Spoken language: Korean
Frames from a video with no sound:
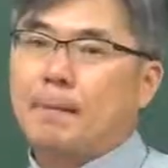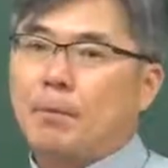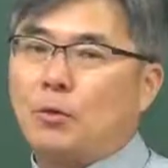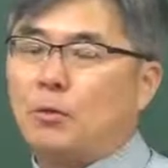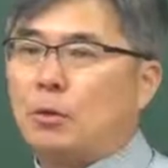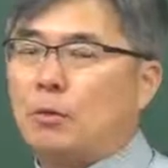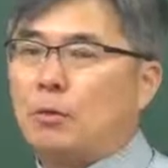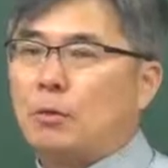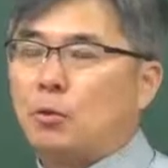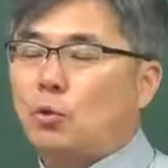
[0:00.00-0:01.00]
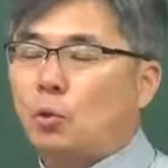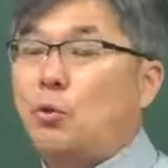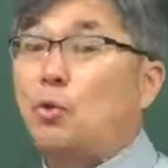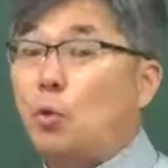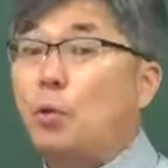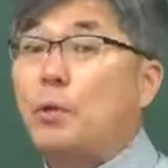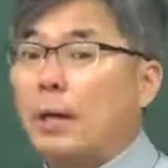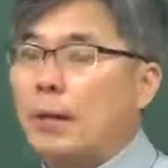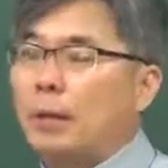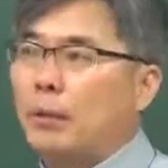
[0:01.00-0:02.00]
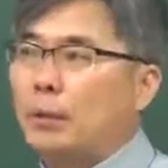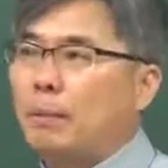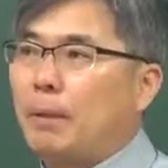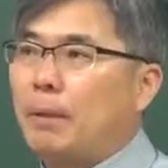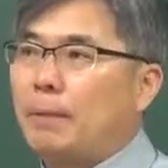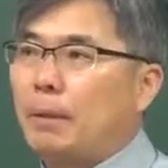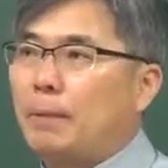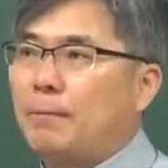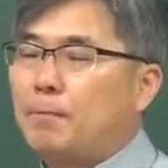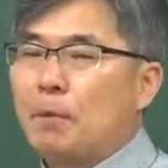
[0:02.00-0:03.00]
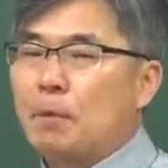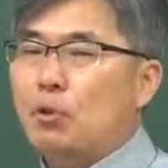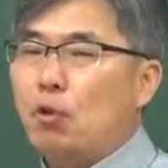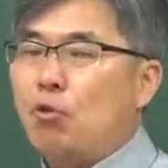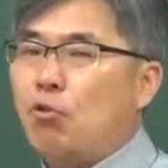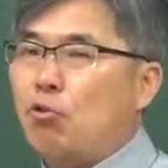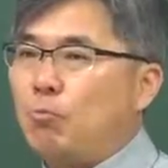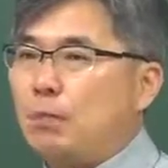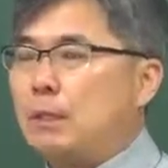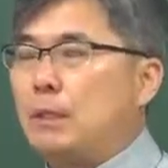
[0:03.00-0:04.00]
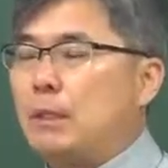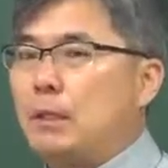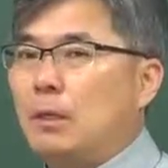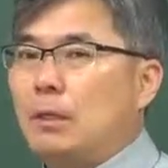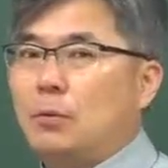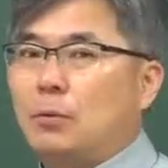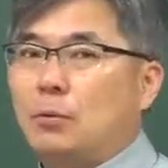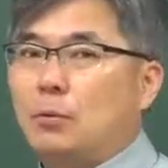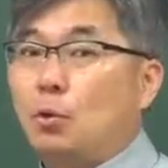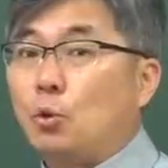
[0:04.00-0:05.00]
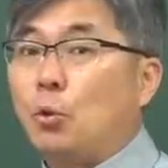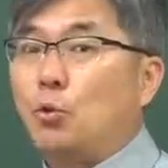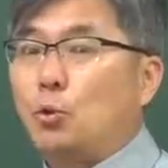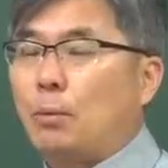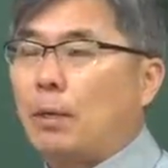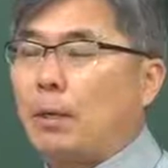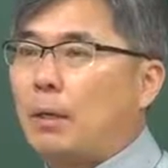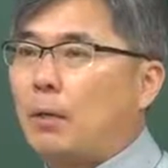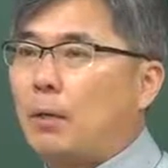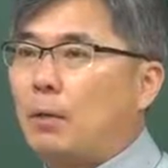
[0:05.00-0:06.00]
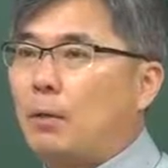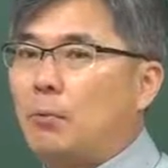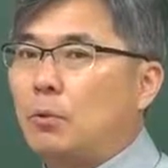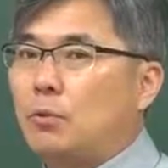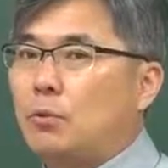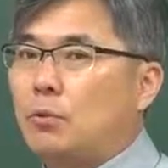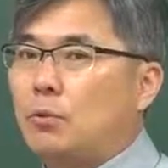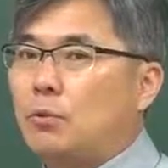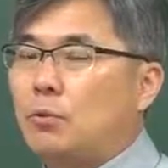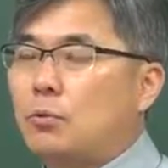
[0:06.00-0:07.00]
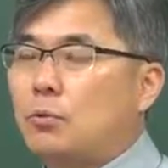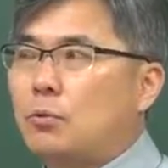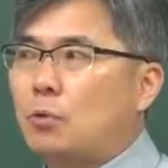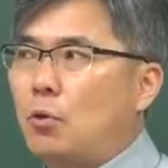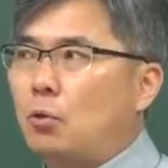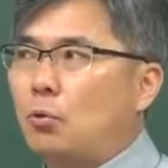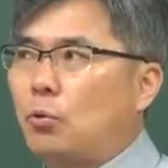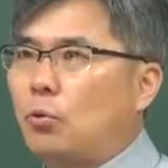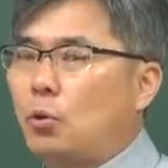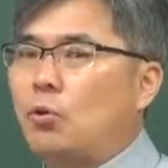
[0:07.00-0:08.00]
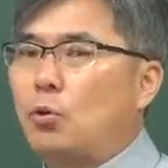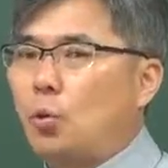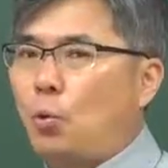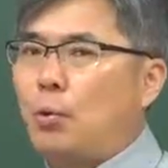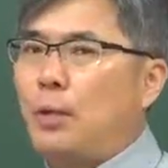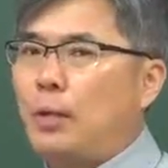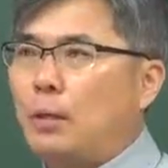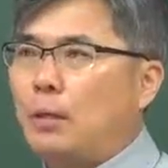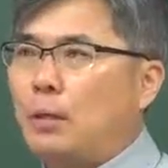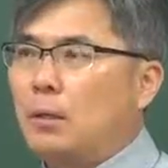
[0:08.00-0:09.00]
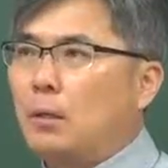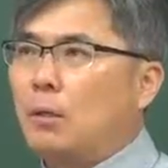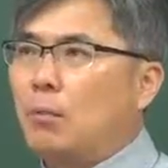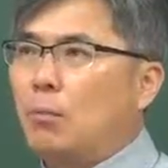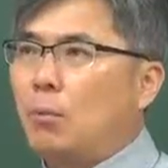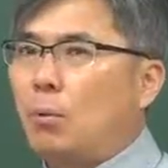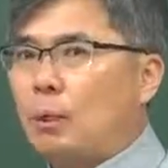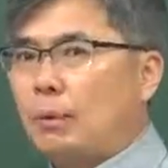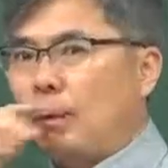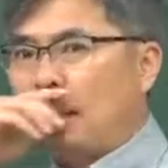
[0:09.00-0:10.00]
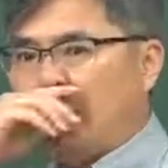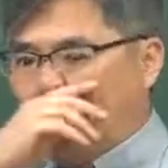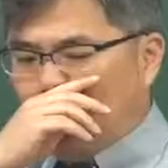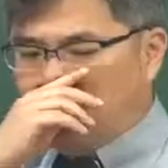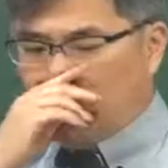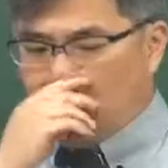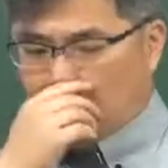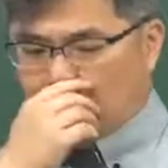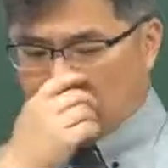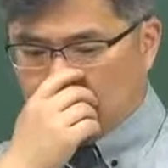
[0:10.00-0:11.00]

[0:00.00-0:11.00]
면적 어, 전선 소유량, 그다음에 이제 전류비 요 정도 그다음에 어, 여러분들 전력 전선 소유량 뭐 그다음에